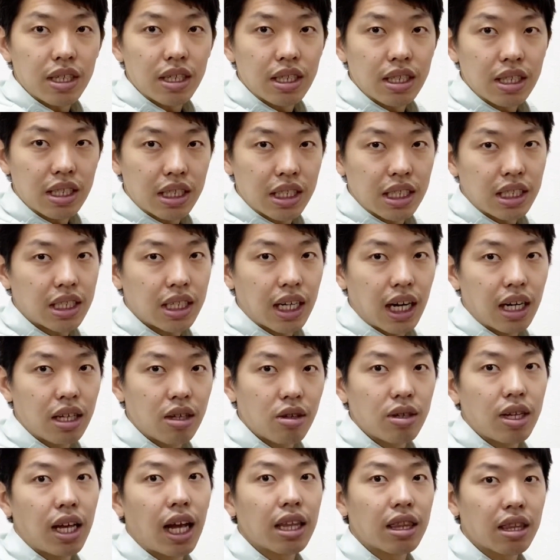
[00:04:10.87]
しっかり
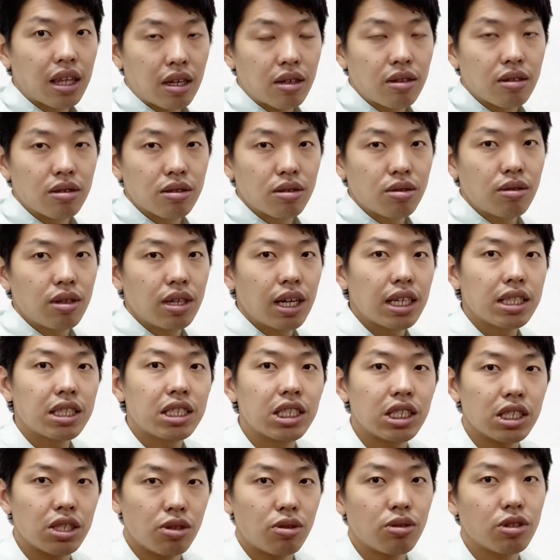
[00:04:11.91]
とやっていくそれが
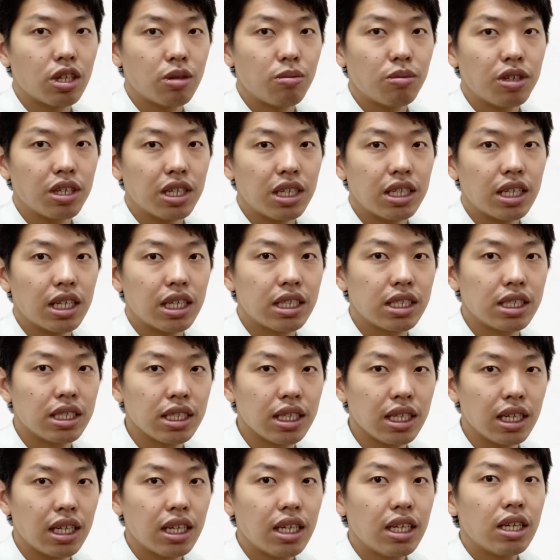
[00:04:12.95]
治療でもいいです
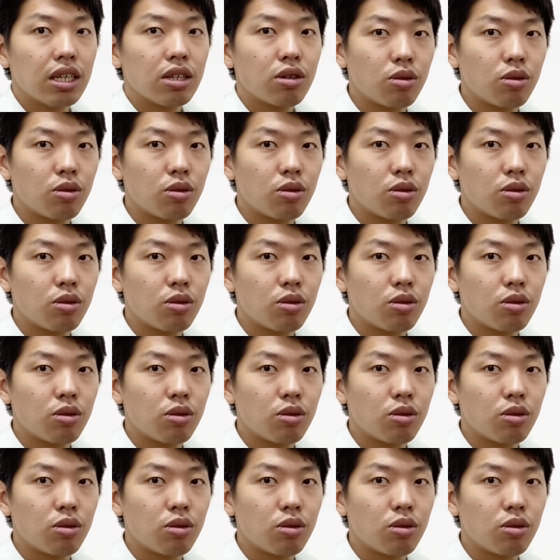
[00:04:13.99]
し